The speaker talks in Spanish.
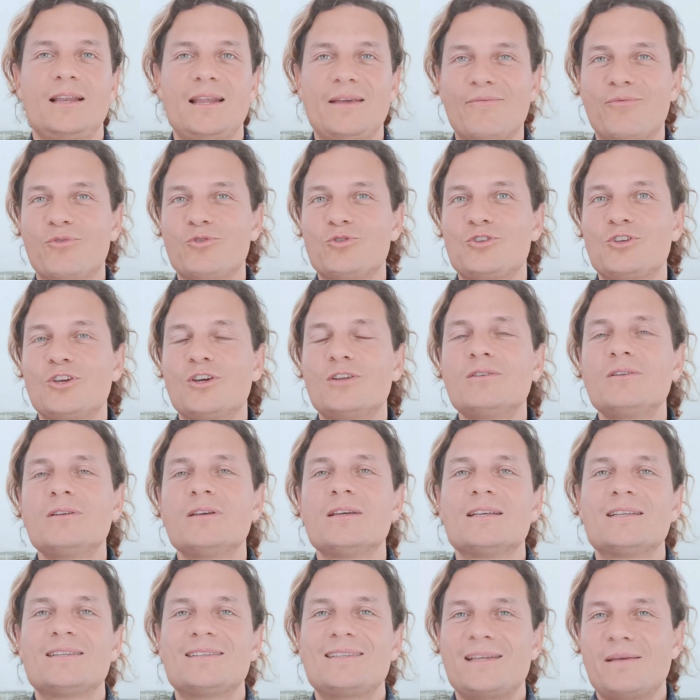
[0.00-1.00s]
La
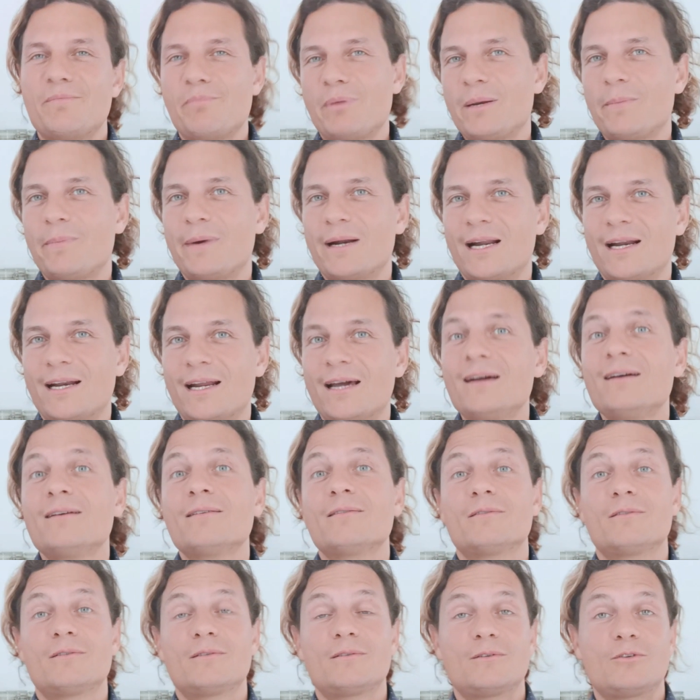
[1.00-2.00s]
infusión se
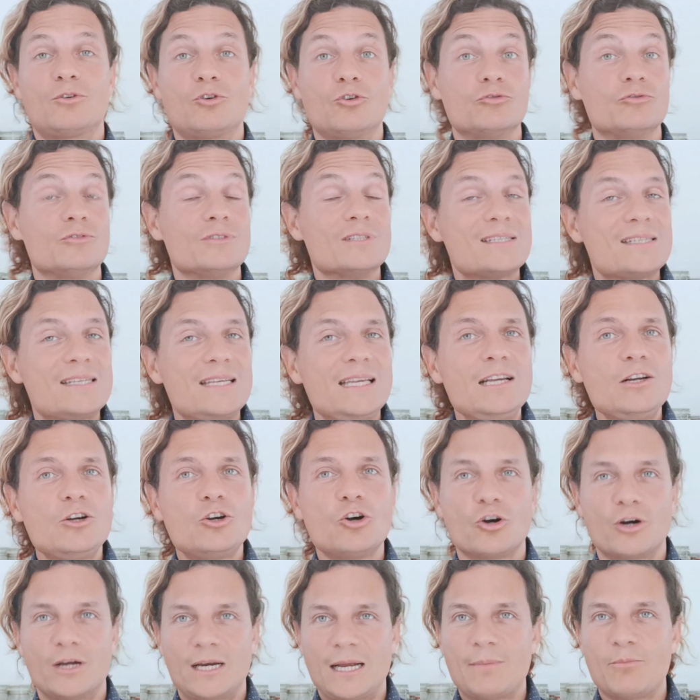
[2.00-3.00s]
preparará con
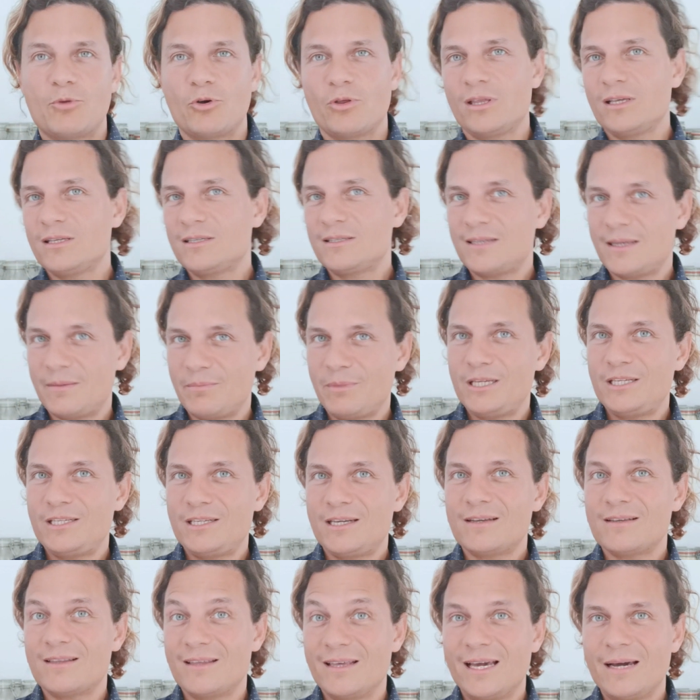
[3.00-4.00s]
5 gramos de
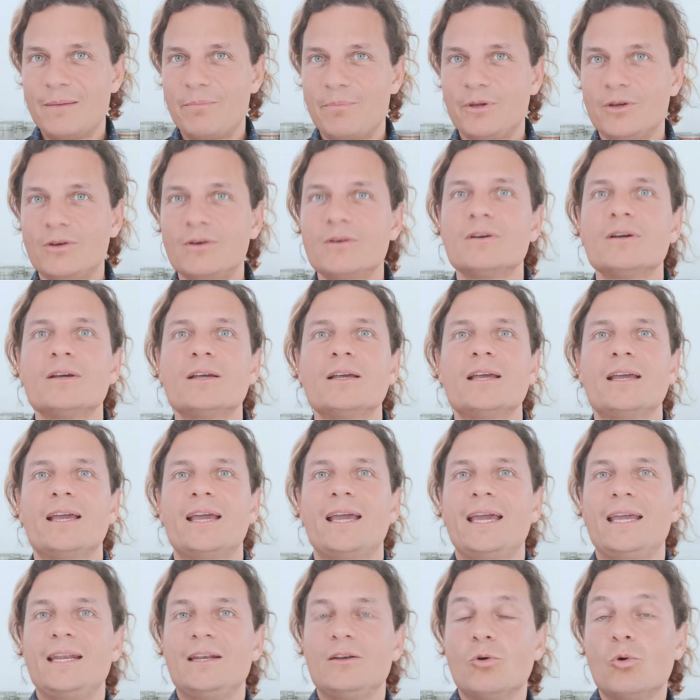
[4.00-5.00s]
semillas de apio
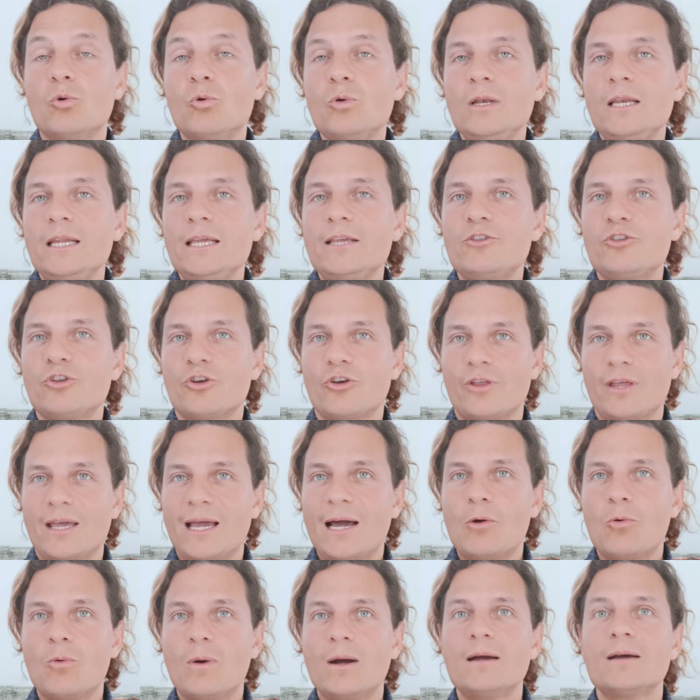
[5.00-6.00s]
en un litro
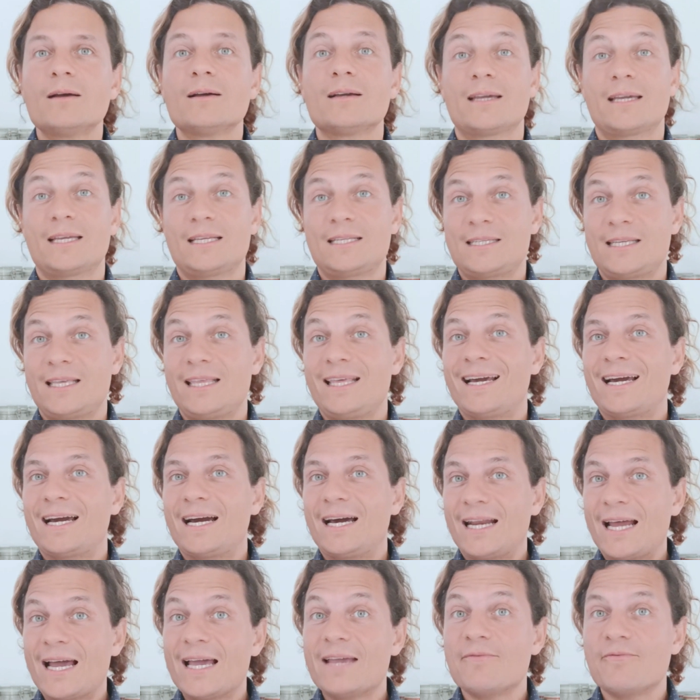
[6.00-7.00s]
de agua que se
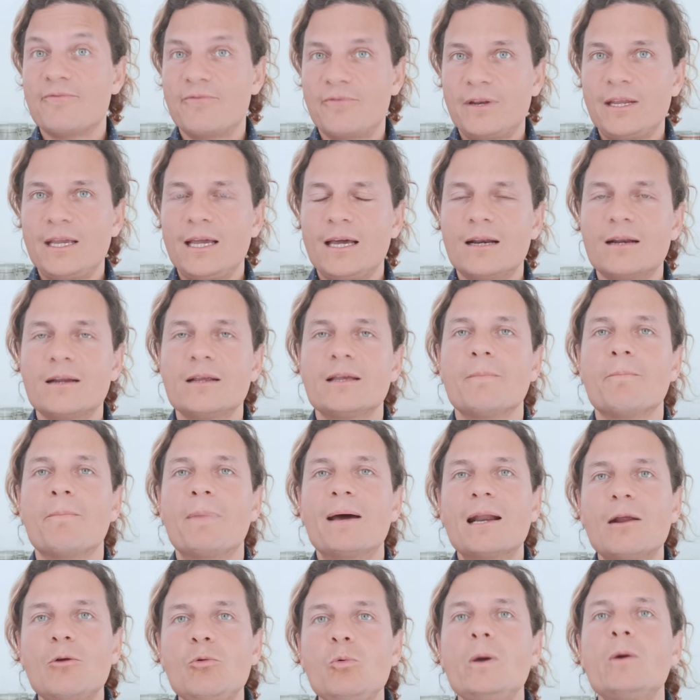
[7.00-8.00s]
dejará enfriar
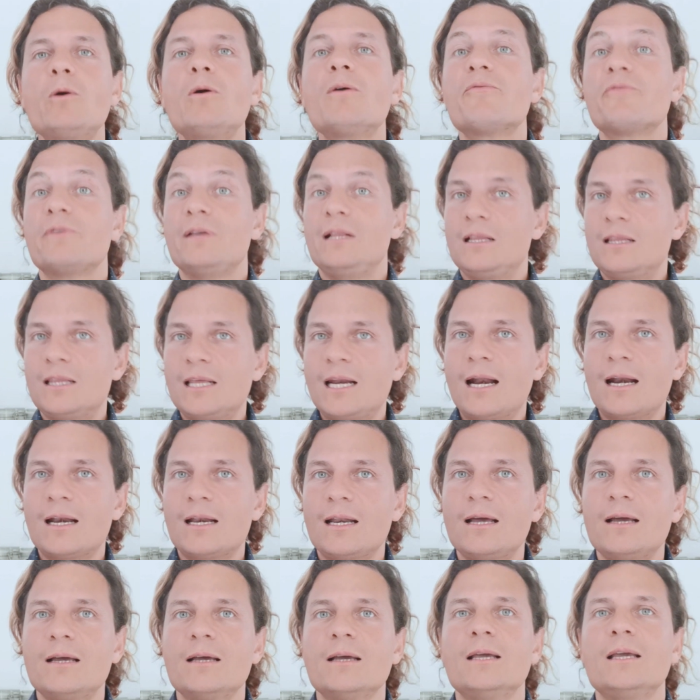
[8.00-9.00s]
para luego
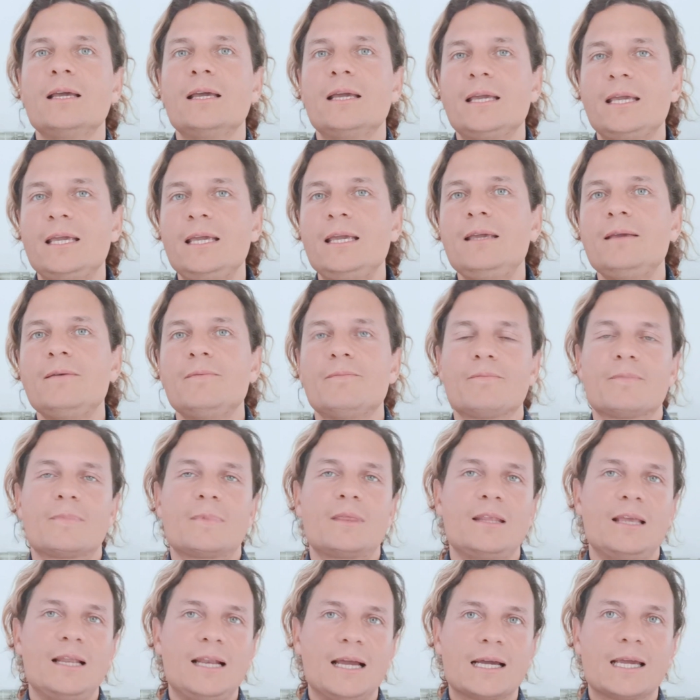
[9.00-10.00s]
filtrarla y
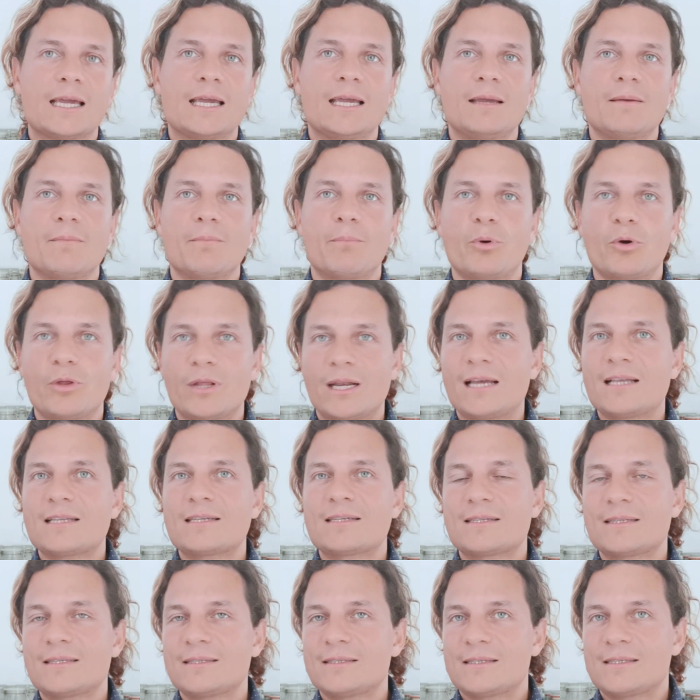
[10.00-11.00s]
de la que
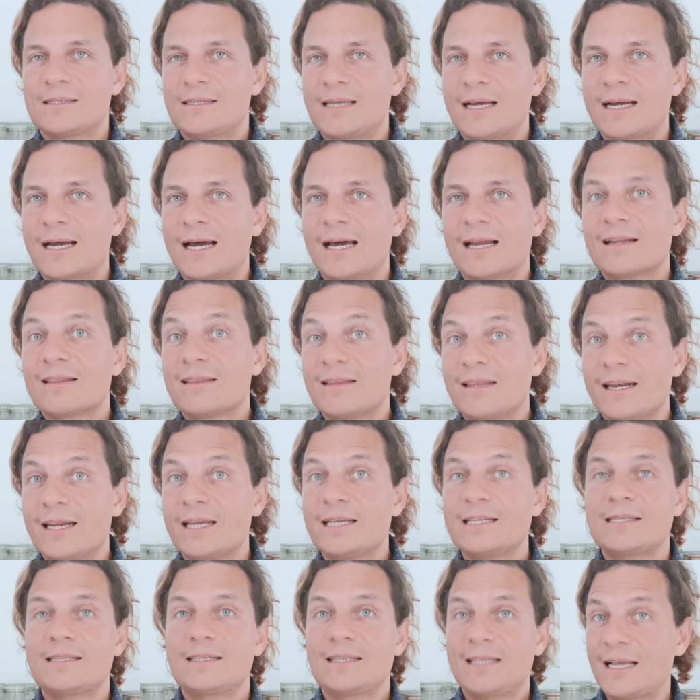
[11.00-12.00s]
podrás sacar
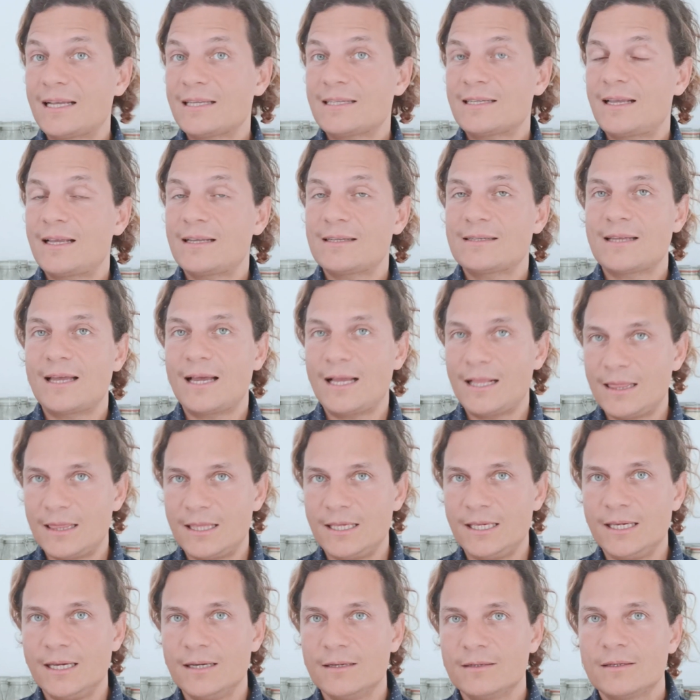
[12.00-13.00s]
tres tazas
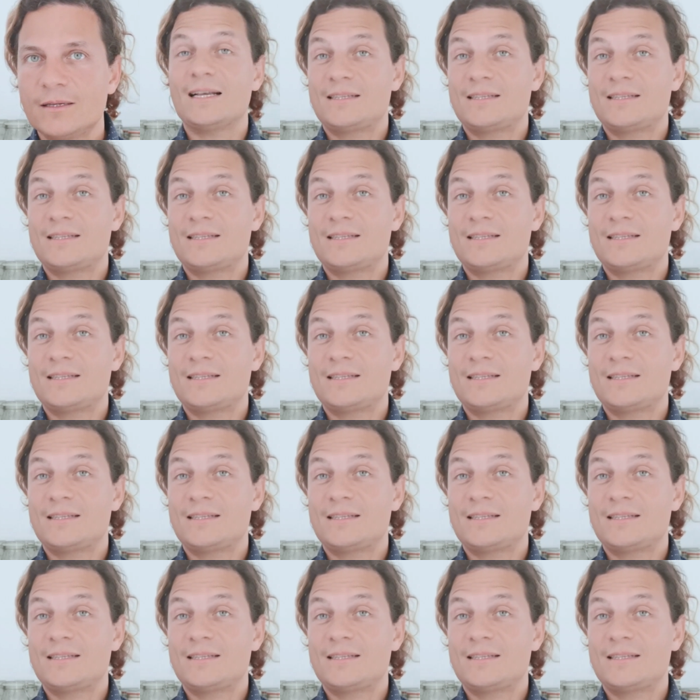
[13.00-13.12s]
al día.